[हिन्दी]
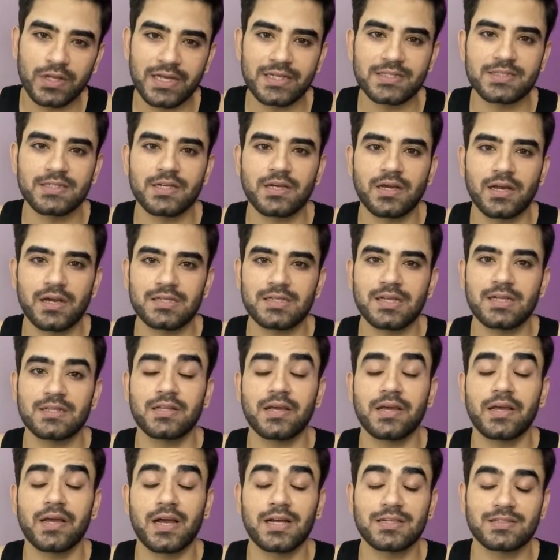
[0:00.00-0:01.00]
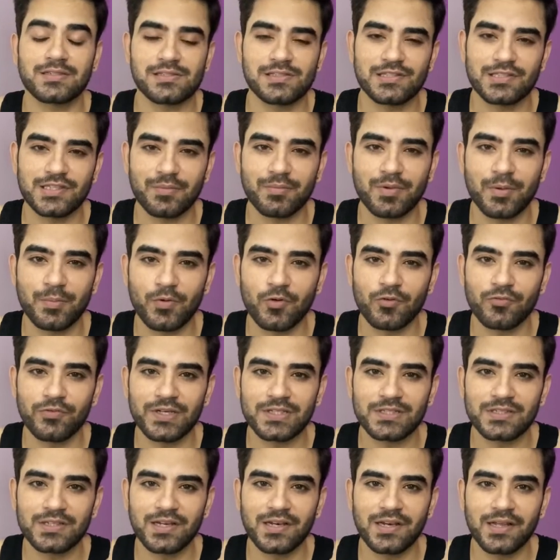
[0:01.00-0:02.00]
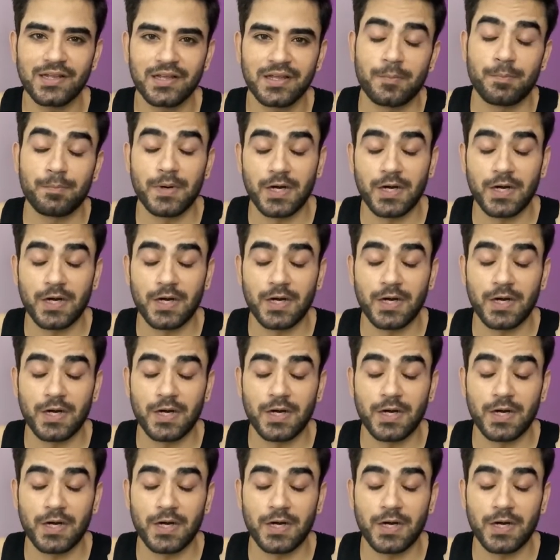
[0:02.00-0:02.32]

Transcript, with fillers: कैसे करा जाता है आजकल सभी प्रोफेशनल हैं